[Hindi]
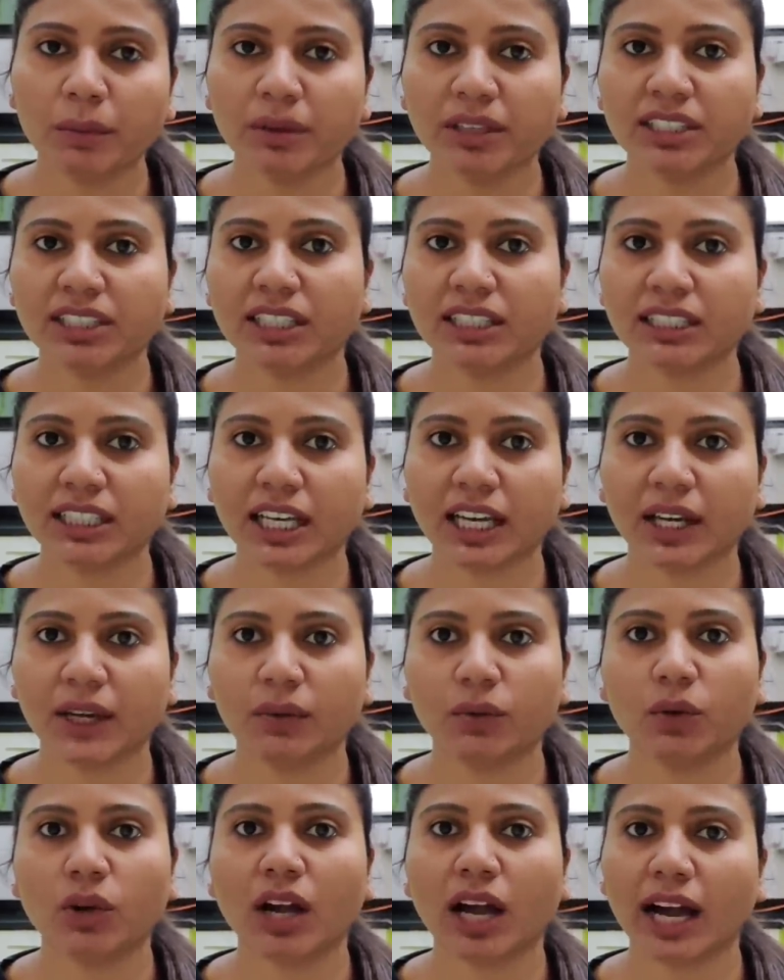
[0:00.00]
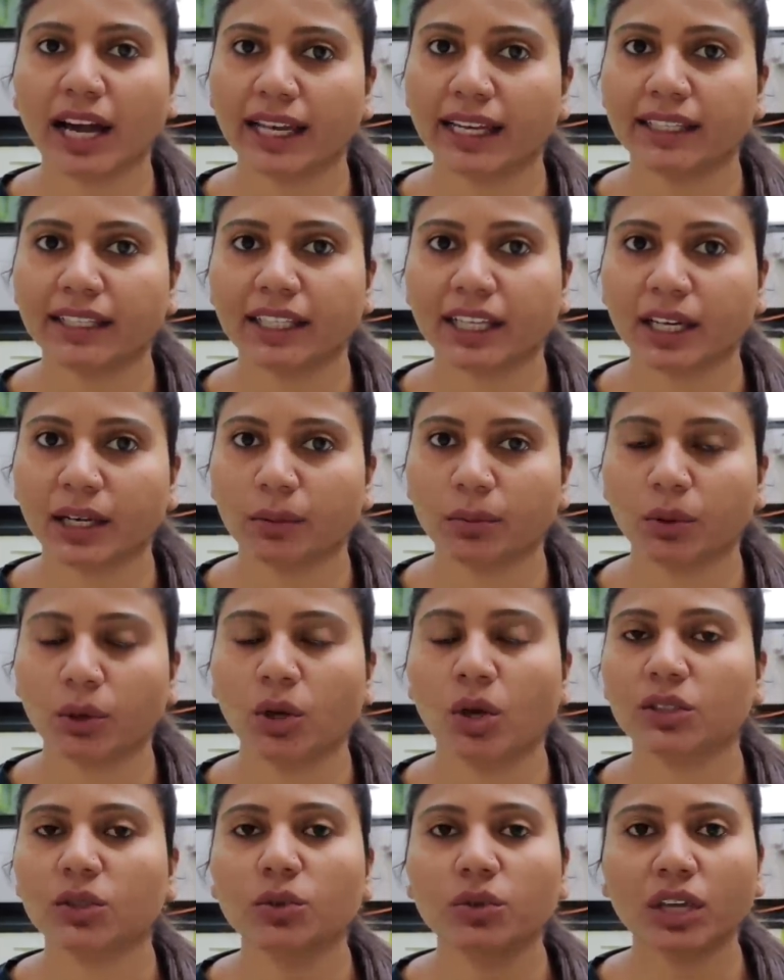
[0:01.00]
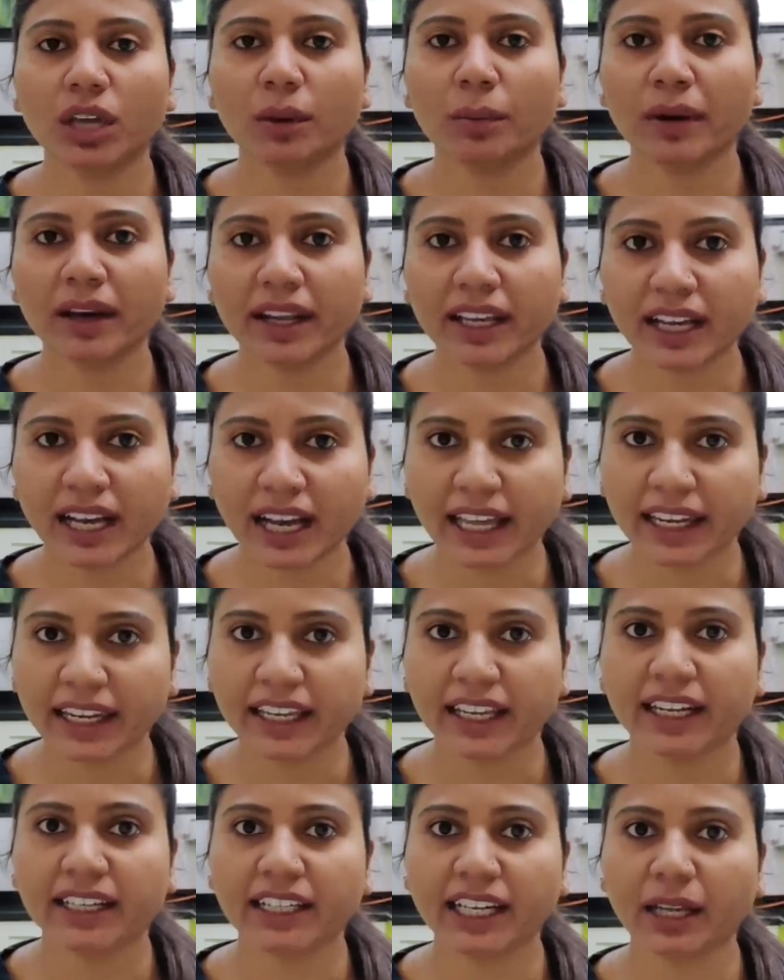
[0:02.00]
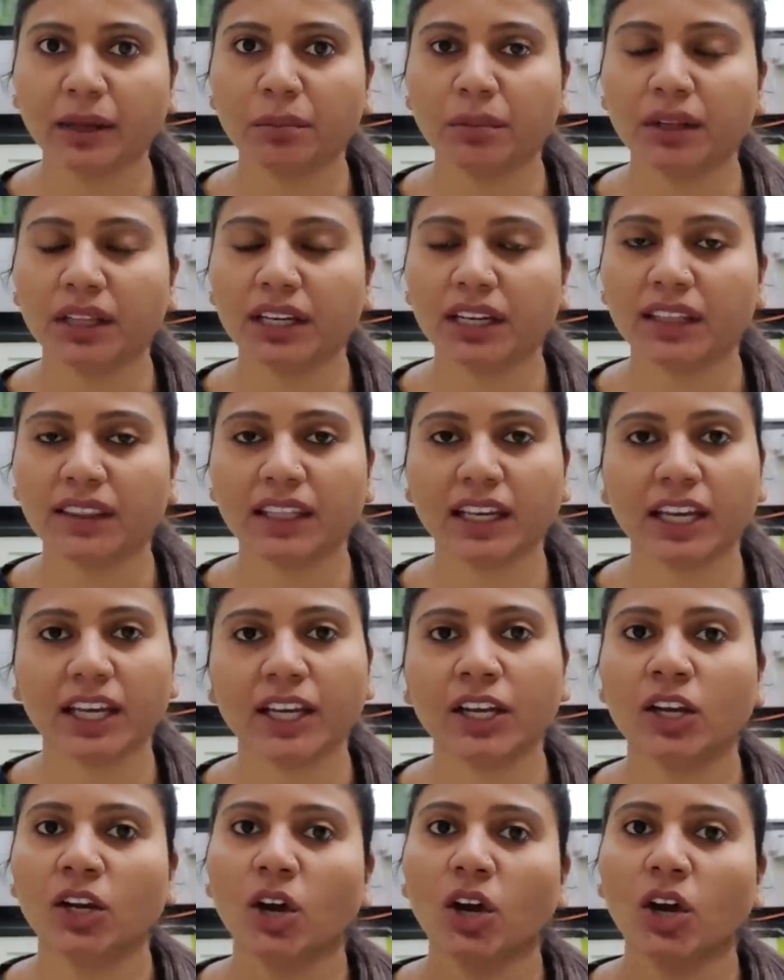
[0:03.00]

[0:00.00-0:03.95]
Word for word: मिल जाता है वो खा लेते हैं हम लोग क्योंकि हमारे खाने का टाइम नहीं रहता है